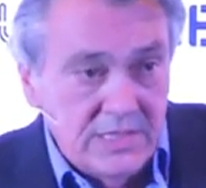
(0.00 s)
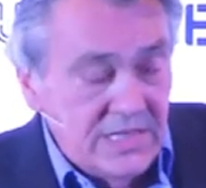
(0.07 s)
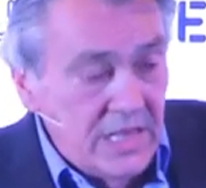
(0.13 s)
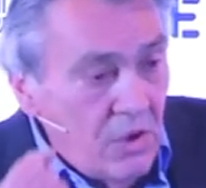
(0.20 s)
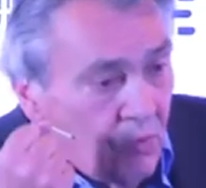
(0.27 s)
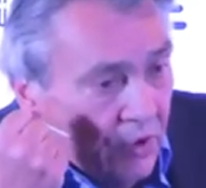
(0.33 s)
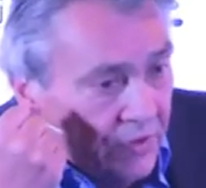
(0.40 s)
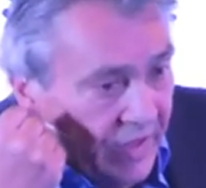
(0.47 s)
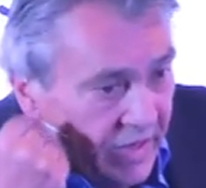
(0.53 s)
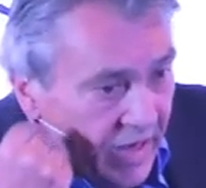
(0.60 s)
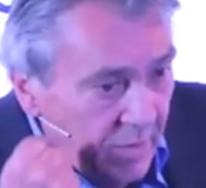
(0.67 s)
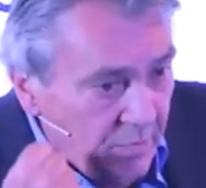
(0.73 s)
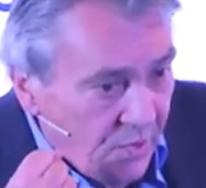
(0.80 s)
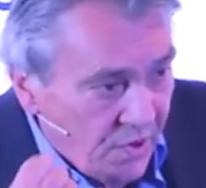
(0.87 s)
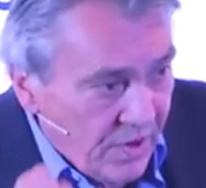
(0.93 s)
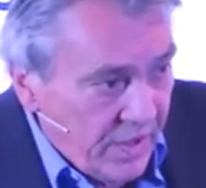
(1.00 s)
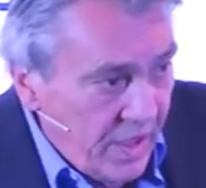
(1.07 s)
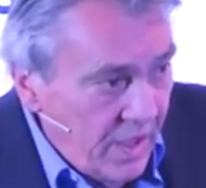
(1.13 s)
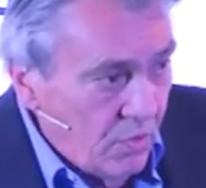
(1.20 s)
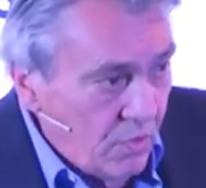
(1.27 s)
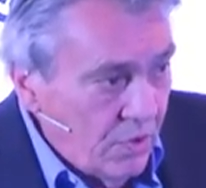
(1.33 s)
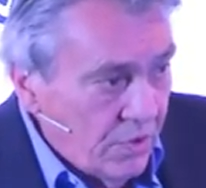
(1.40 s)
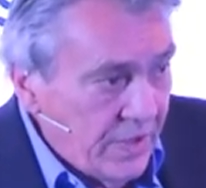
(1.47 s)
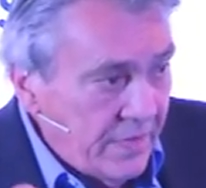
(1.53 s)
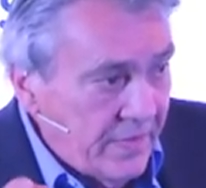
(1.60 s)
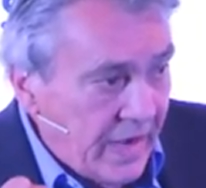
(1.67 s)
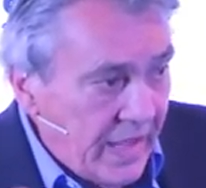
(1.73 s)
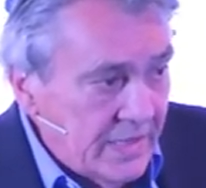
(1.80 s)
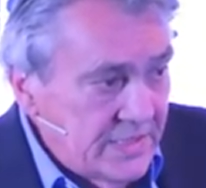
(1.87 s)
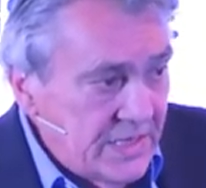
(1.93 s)
y si uno tiene el porqué, uno
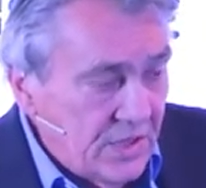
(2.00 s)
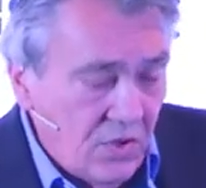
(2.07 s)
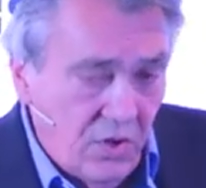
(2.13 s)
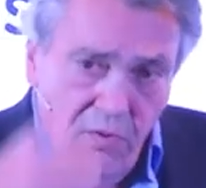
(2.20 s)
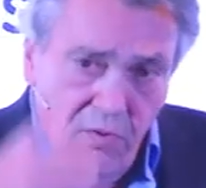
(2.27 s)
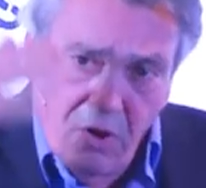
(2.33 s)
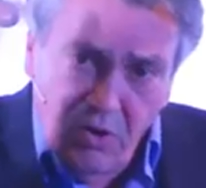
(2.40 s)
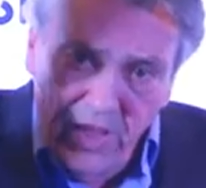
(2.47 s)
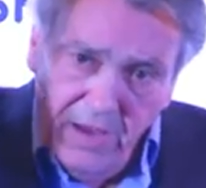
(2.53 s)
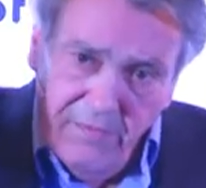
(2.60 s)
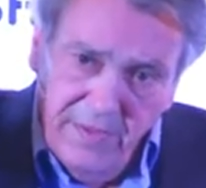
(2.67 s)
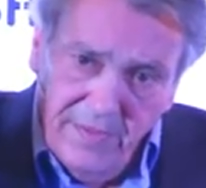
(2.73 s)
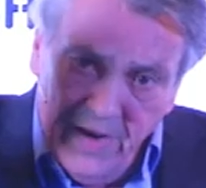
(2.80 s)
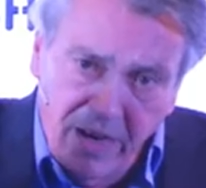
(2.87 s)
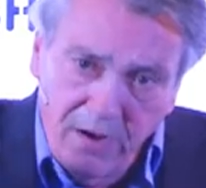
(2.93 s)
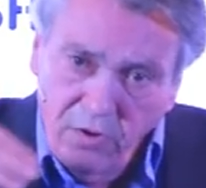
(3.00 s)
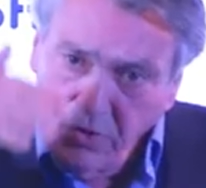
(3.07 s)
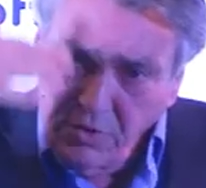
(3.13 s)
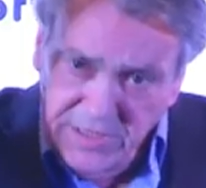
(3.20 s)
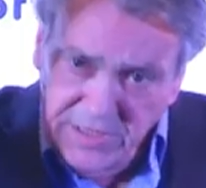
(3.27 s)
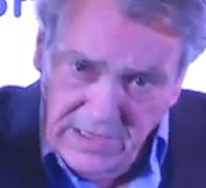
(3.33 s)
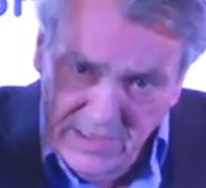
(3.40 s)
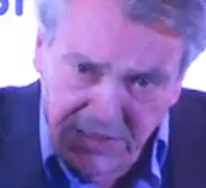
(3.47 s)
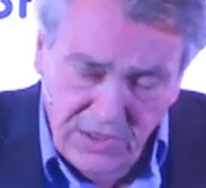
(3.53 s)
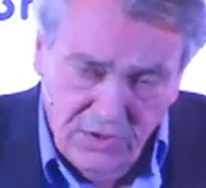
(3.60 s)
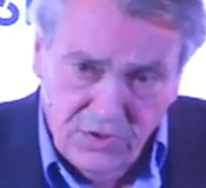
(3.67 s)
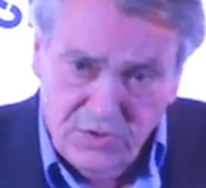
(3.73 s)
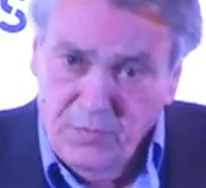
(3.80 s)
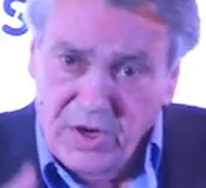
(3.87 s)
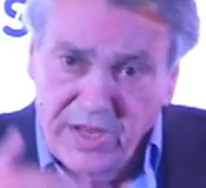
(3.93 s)
tendrá éxito. Y luego ya vendrán otros
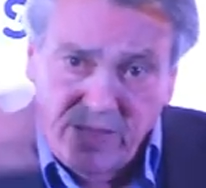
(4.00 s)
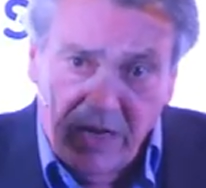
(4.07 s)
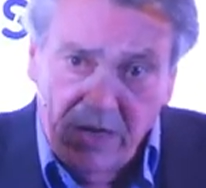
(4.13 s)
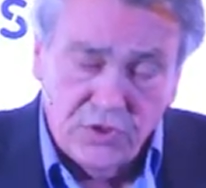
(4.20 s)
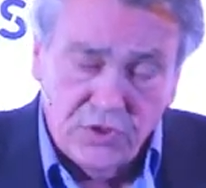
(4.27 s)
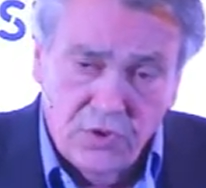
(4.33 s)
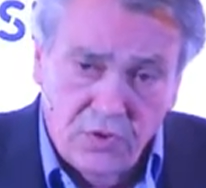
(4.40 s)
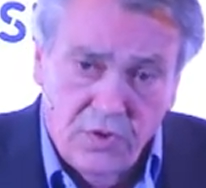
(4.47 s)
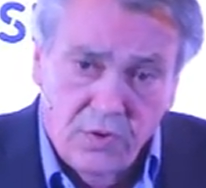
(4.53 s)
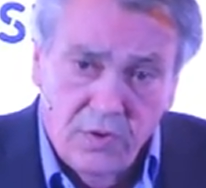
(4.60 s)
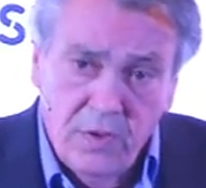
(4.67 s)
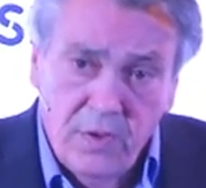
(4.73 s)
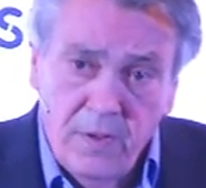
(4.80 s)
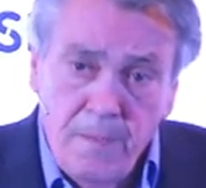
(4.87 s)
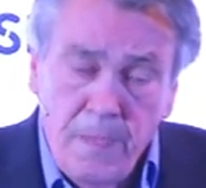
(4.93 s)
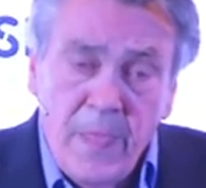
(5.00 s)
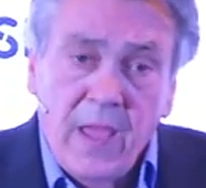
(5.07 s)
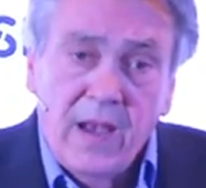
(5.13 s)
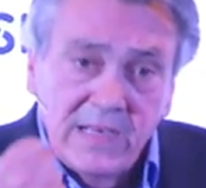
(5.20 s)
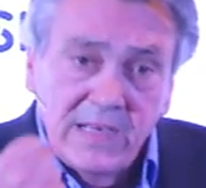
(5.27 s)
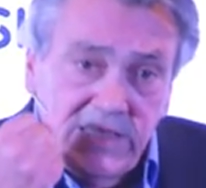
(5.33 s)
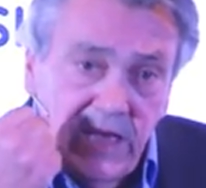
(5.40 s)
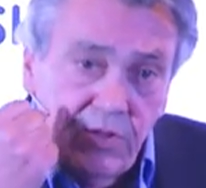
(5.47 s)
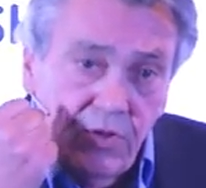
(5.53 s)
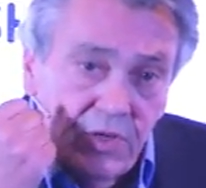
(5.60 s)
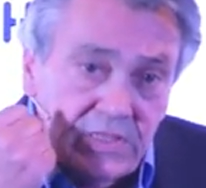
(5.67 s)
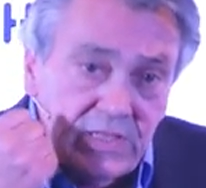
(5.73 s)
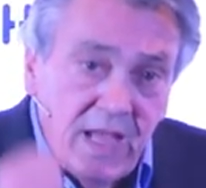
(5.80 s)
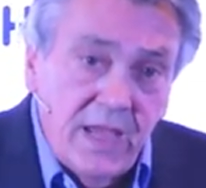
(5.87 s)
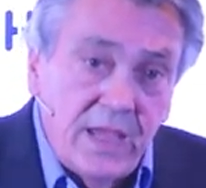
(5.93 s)
éxitos monetarios o no. El
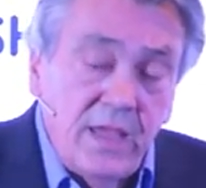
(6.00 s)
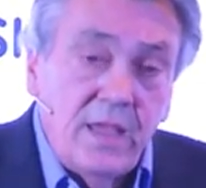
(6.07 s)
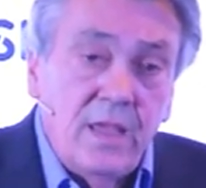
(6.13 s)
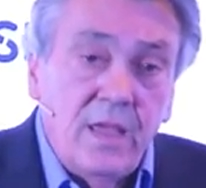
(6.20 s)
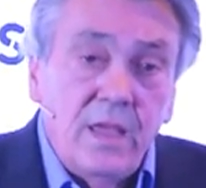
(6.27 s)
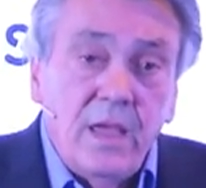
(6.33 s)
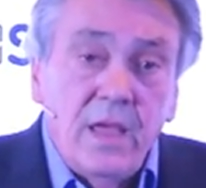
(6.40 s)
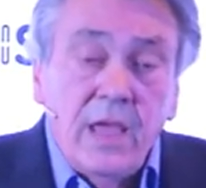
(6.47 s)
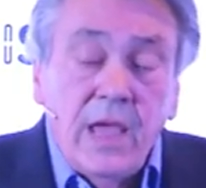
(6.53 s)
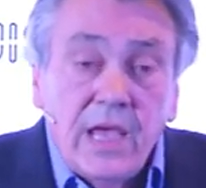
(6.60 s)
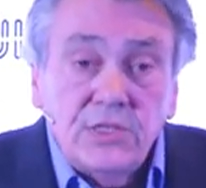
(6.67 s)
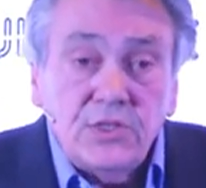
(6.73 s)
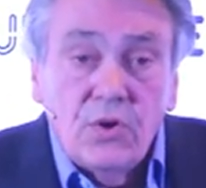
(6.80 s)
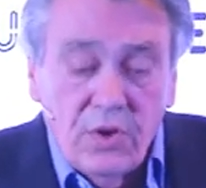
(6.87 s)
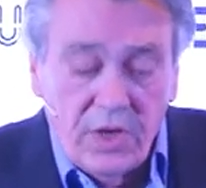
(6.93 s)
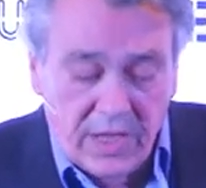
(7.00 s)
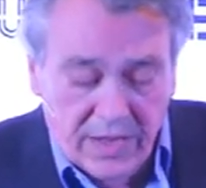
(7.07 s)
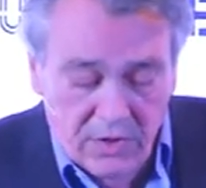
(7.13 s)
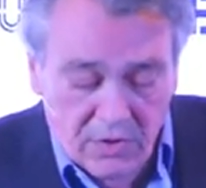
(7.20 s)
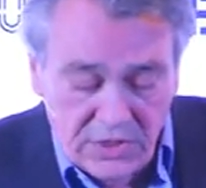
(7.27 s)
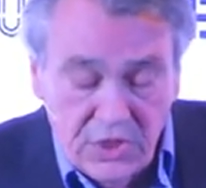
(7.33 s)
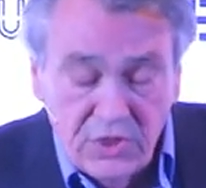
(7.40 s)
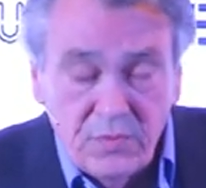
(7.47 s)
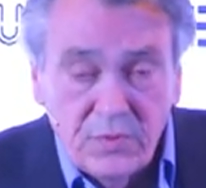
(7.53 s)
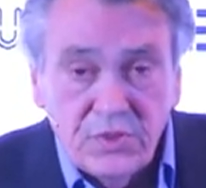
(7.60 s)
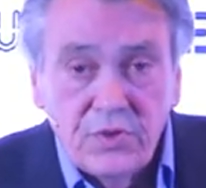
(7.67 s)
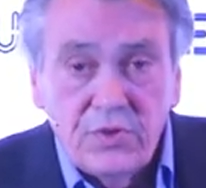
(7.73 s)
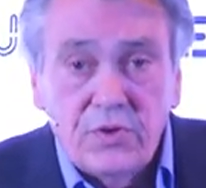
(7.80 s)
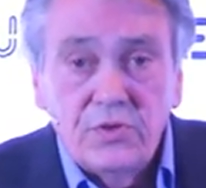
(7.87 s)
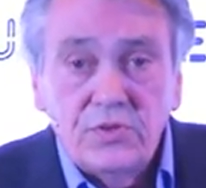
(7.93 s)
éxito está ahí. Esto es lo que creo que sois
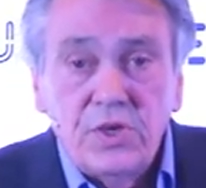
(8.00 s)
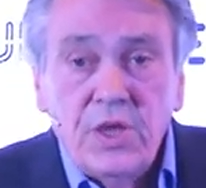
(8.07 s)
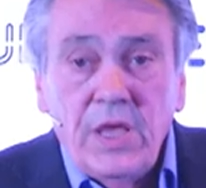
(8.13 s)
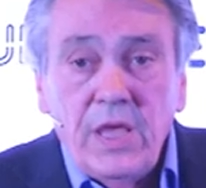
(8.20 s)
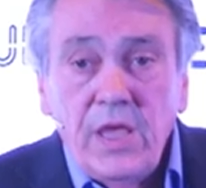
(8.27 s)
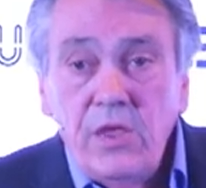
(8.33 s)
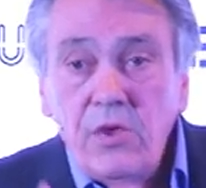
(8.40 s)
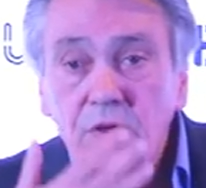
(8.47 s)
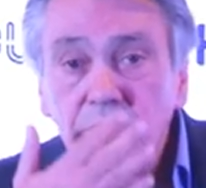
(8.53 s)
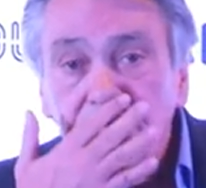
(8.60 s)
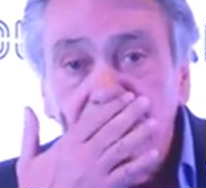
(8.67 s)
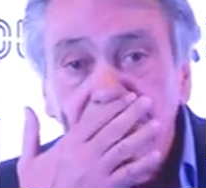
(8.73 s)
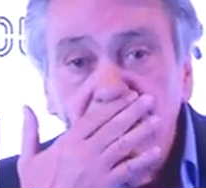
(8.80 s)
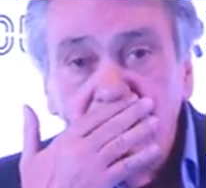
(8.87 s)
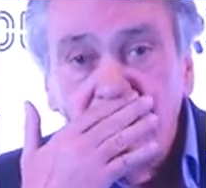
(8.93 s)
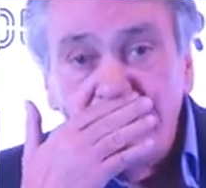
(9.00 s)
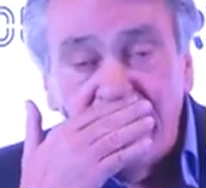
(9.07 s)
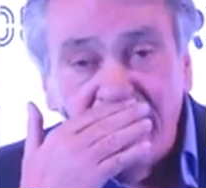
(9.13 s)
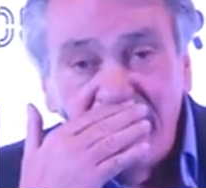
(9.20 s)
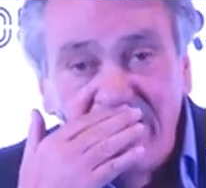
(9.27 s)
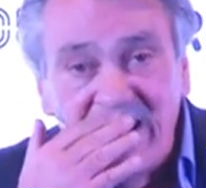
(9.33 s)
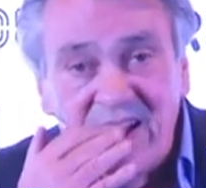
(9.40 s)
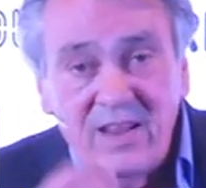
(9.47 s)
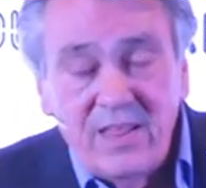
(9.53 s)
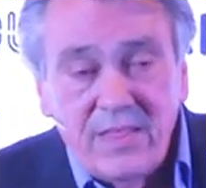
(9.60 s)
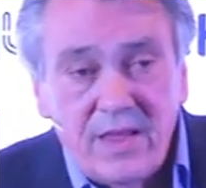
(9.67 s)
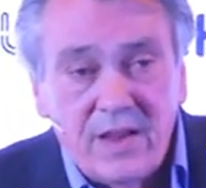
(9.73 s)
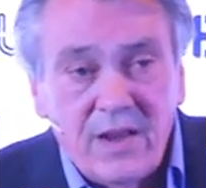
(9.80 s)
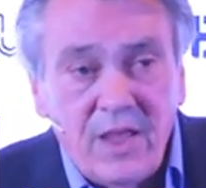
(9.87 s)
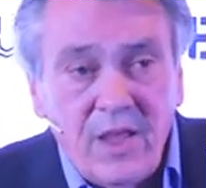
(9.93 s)
vosotros y yo os deseo para
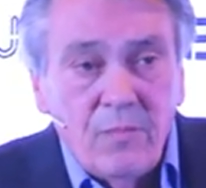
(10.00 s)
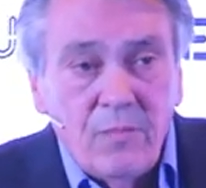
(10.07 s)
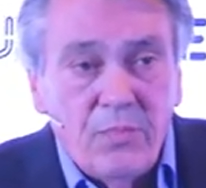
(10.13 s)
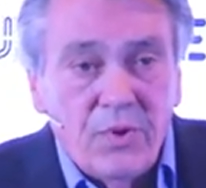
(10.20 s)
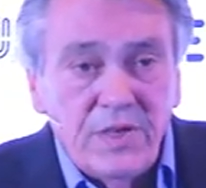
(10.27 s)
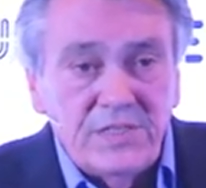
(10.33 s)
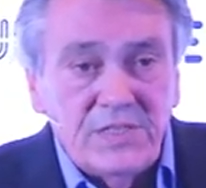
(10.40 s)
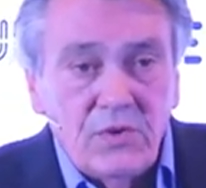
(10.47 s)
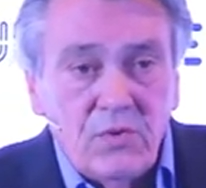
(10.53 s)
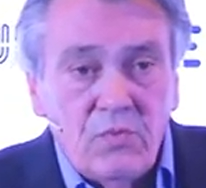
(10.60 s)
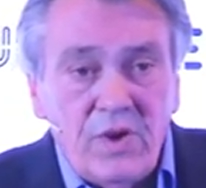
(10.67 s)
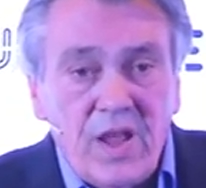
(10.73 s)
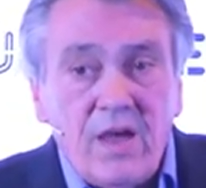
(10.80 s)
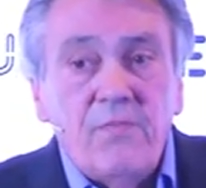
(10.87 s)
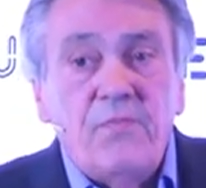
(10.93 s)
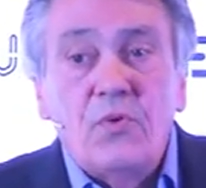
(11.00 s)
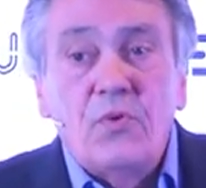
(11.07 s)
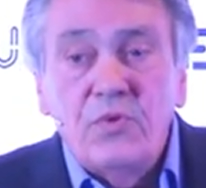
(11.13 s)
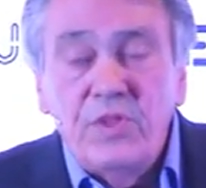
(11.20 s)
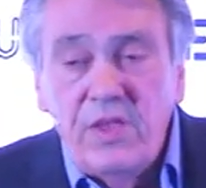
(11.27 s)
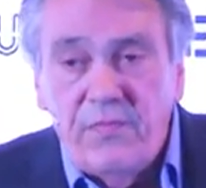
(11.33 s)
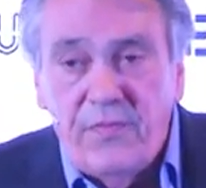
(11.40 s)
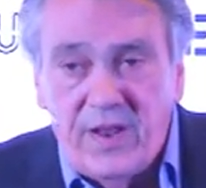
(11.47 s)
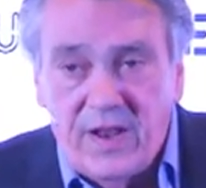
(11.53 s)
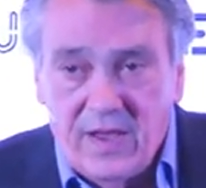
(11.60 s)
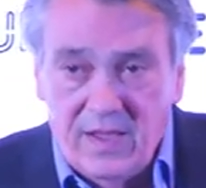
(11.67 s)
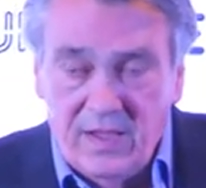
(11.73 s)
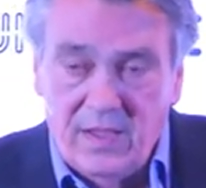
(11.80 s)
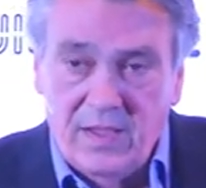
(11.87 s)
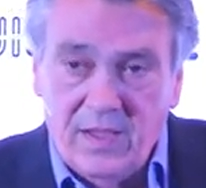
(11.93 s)
finalizar pues una
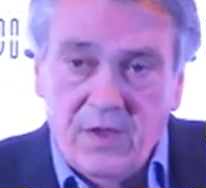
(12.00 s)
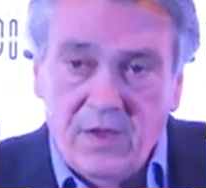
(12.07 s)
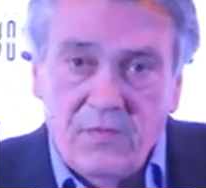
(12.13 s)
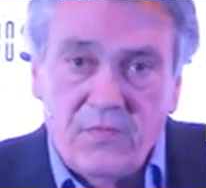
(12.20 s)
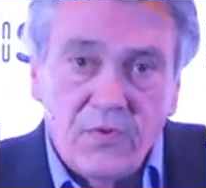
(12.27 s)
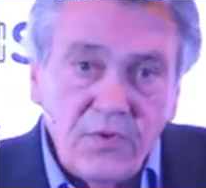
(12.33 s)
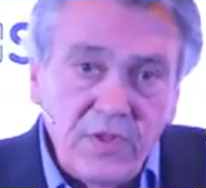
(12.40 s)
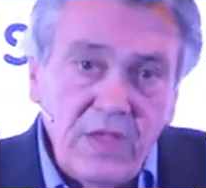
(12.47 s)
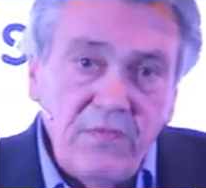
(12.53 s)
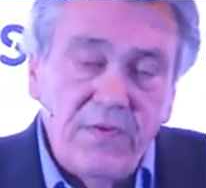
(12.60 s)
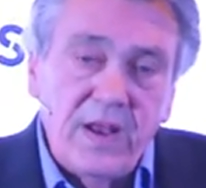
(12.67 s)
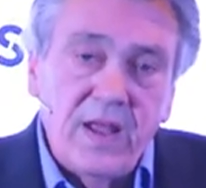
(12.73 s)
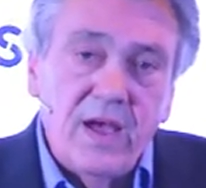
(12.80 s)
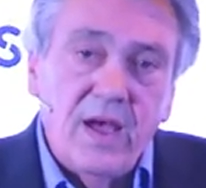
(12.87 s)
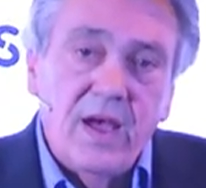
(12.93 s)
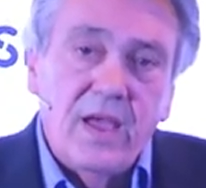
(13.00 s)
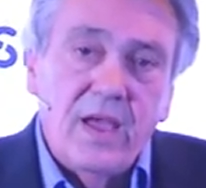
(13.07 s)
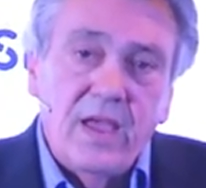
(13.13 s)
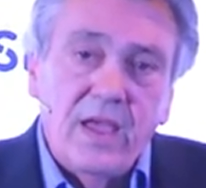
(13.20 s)
fructífera, fructífera